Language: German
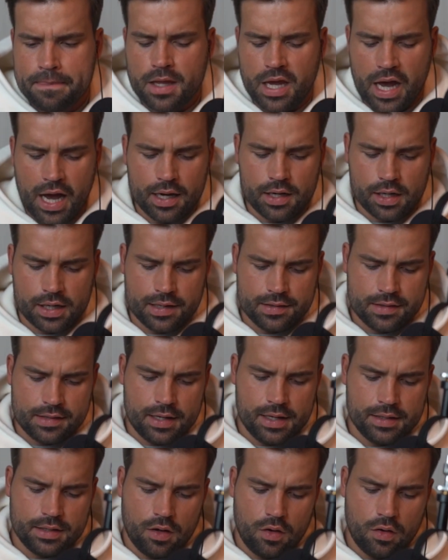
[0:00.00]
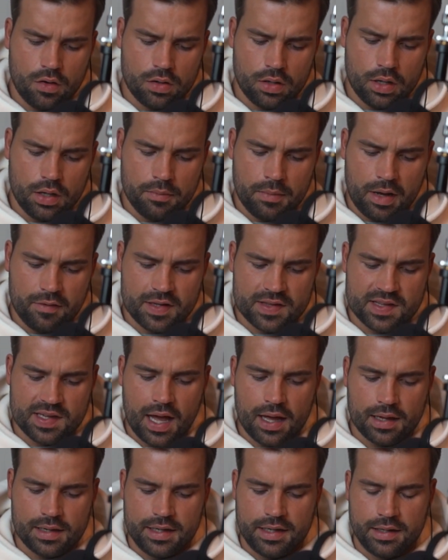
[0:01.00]
Ja, da kannst du halt auch äh, mal was
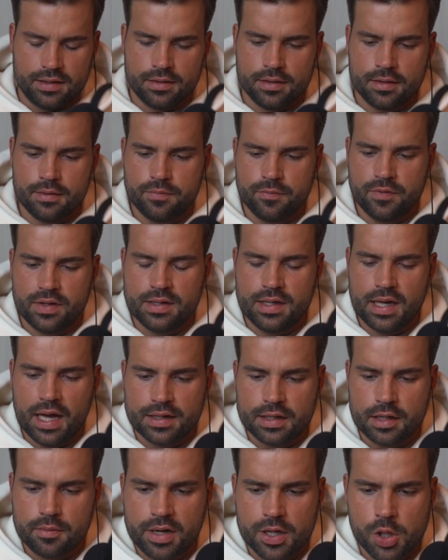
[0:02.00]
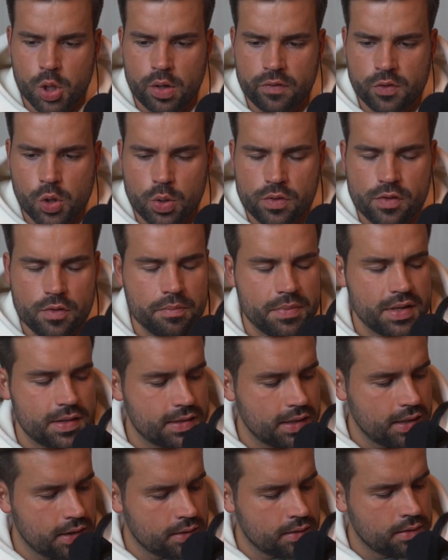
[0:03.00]
nachlegen, ne? Wenn die andere Mannschaft schon so ein
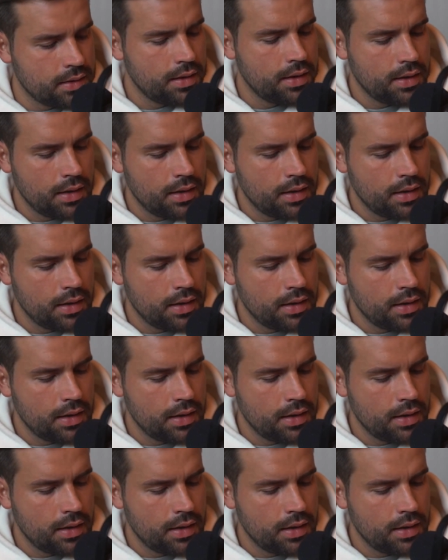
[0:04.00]
bisschen,